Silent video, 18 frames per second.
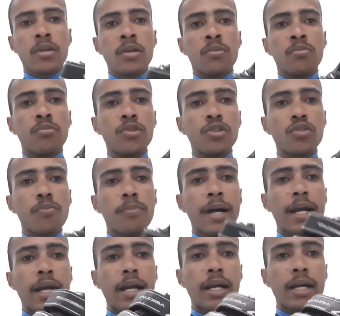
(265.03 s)
muito
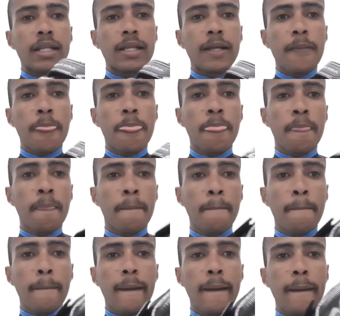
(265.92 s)
bacana.
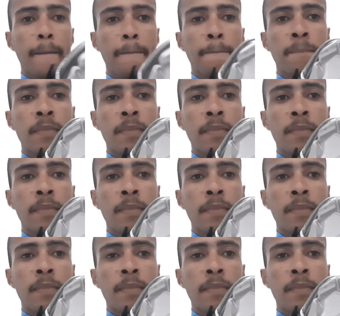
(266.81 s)
Né?